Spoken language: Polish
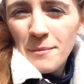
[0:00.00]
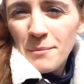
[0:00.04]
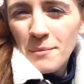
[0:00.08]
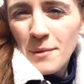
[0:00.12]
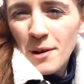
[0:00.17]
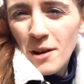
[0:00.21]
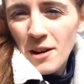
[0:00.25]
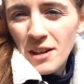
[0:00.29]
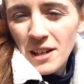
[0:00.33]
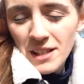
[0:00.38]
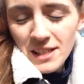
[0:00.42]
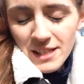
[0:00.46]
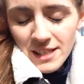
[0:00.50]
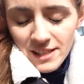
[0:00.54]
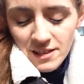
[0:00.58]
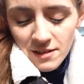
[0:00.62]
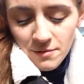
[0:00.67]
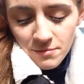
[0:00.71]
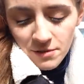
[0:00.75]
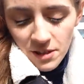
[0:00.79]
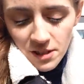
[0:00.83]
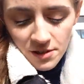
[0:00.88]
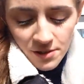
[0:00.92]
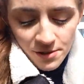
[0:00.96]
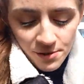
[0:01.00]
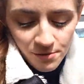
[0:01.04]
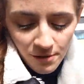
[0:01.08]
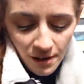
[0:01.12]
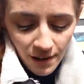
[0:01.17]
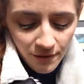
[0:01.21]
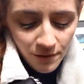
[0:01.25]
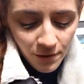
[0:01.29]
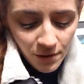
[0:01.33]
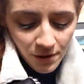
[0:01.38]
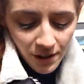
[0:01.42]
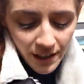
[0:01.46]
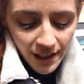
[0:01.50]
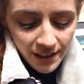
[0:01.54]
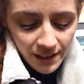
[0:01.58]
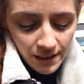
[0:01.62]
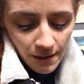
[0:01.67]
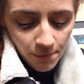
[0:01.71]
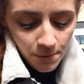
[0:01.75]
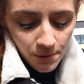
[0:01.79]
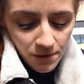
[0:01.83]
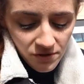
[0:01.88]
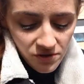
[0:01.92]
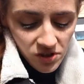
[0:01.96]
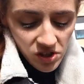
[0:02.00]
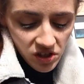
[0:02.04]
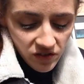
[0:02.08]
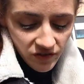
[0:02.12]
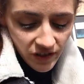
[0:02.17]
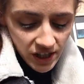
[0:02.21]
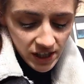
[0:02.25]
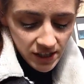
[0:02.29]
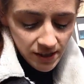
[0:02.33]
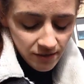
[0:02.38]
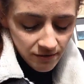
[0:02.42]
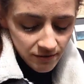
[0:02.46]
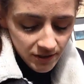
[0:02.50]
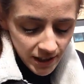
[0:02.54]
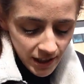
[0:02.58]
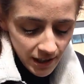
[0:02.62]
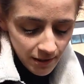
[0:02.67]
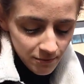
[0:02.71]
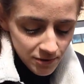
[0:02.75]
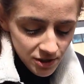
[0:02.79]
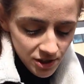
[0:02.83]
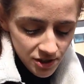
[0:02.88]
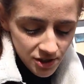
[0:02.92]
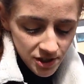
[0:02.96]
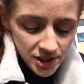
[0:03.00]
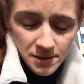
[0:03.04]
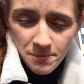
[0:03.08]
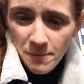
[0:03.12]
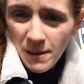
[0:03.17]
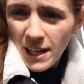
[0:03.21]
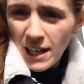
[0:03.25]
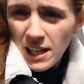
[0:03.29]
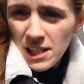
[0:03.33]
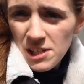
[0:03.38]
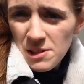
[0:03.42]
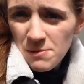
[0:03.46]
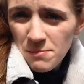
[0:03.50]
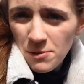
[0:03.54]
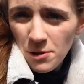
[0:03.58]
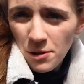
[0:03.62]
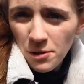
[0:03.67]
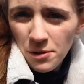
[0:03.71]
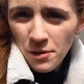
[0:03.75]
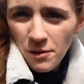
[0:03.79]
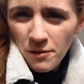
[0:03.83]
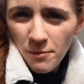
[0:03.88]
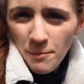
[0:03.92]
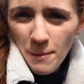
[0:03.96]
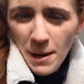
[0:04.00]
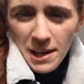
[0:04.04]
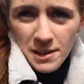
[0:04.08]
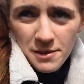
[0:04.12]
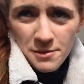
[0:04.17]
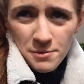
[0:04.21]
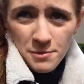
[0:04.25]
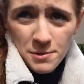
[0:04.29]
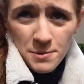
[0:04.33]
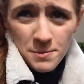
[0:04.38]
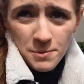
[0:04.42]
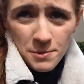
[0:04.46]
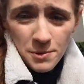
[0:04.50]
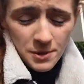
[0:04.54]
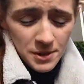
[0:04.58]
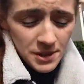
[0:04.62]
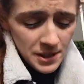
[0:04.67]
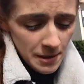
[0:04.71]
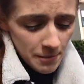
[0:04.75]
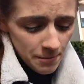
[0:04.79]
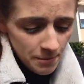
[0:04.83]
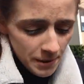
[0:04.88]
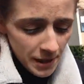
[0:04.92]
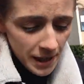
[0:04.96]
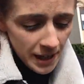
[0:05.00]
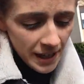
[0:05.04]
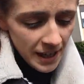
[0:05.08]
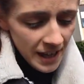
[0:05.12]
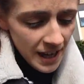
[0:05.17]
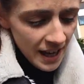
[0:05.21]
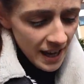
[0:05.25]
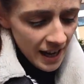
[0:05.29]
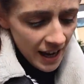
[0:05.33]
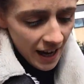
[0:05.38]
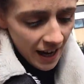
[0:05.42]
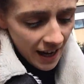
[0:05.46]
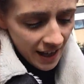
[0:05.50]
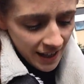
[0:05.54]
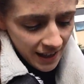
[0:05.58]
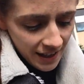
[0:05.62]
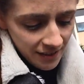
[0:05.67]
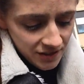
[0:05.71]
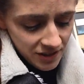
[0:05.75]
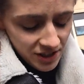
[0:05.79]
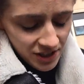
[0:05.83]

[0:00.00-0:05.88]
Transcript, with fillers: Moje dziecko mnie nie słucha. W ogóle jak na pierwszy kwiecień wydaje mi się, że jest mega zimno, to w marcu już było cieplej, a jak